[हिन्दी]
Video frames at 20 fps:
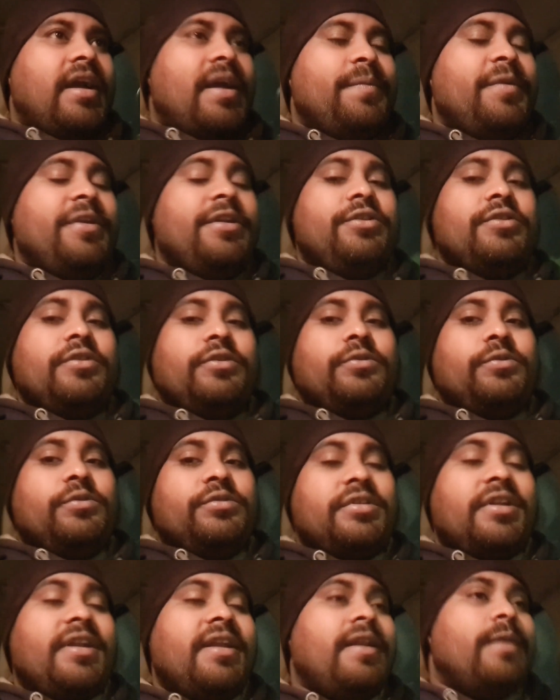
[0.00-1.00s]
अभी जो
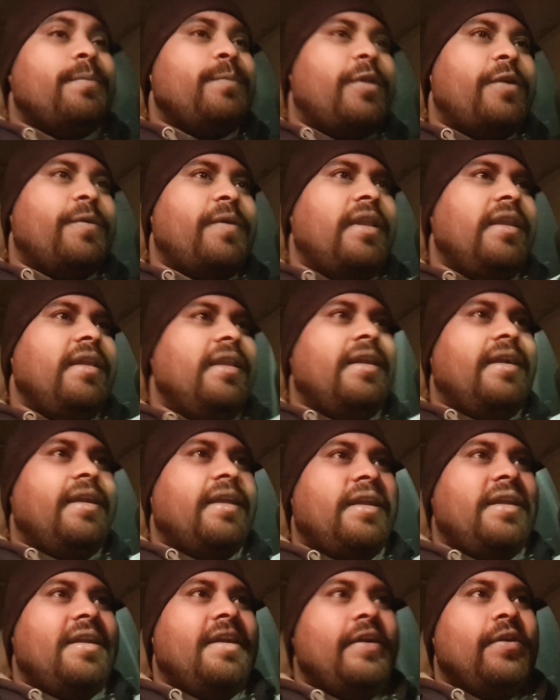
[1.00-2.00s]
दूसरे नंबर वाली
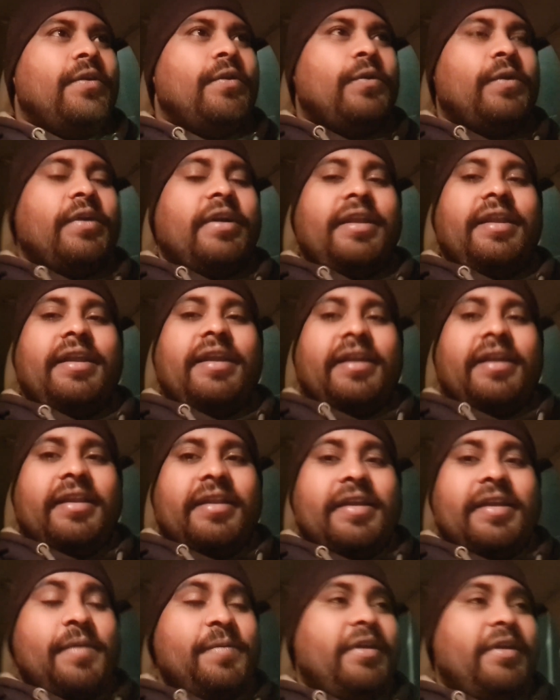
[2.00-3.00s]
लड़की है वो नौकरी के
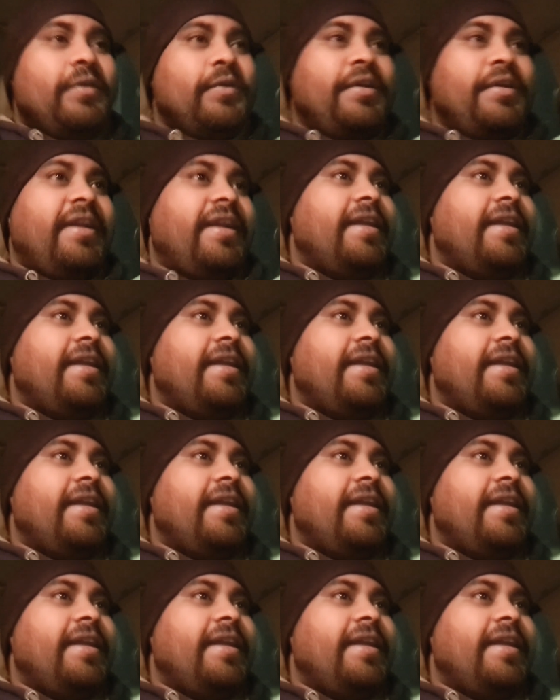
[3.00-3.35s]
लिए अभी वो